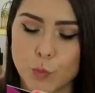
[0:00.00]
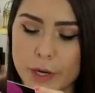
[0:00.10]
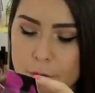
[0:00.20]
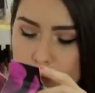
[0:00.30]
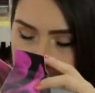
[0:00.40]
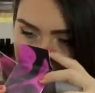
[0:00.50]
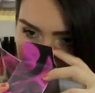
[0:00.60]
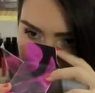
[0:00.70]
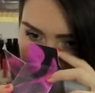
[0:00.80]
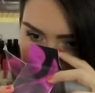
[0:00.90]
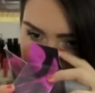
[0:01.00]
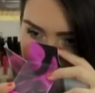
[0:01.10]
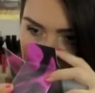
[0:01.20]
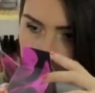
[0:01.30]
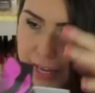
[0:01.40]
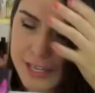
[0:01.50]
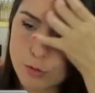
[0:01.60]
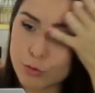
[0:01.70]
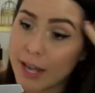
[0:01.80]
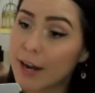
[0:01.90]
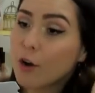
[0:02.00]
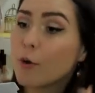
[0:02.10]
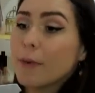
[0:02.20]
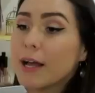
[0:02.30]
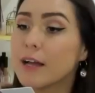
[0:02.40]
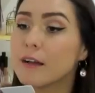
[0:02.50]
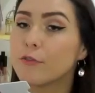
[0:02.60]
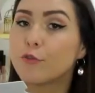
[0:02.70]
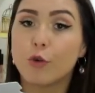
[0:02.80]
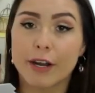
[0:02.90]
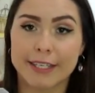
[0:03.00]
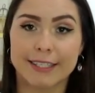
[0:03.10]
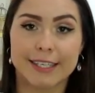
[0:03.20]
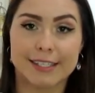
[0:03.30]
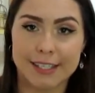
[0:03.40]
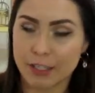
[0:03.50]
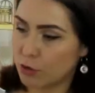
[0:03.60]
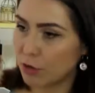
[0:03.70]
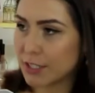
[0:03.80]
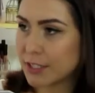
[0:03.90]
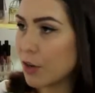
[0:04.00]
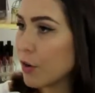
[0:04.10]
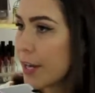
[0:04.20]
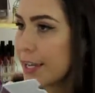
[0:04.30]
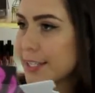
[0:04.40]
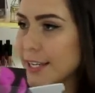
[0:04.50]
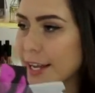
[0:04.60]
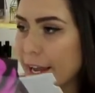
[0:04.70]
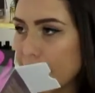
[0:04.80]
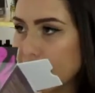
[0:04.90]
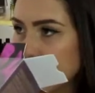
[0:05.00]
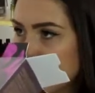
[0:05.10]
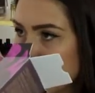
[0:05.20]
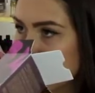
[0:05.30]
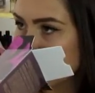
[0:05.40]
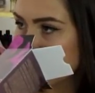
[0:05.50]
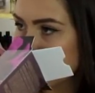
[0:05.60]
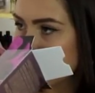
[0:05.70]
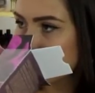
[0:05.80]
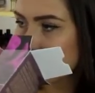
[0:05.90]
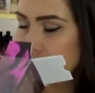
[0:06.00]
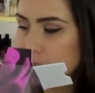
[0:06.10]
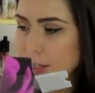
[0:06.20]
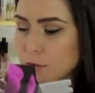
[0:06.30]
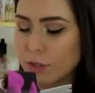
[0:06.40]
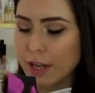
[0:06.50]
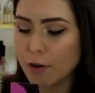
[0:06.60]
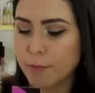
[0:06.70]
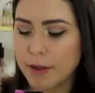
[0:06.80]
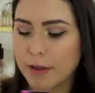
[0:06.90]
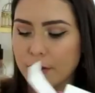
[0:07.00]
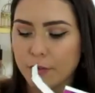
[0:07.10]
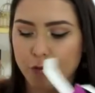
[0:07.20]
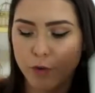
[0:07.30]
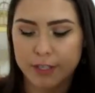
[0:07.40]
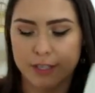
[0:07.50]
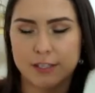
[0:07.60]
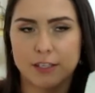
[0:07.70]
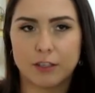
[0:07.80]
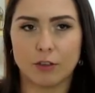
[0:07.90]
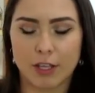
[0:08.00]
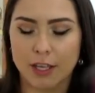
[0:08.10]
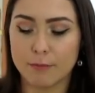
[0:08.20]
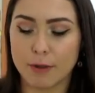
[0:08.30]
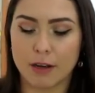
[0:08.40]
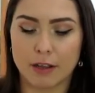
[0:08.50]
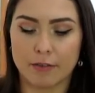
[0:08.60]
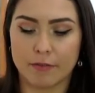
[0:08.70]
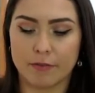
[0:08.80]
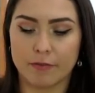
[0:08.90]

Bueno, es un aroma fuertecito. Les tengo que decir que es un aroma fuertecito. Déjenmele.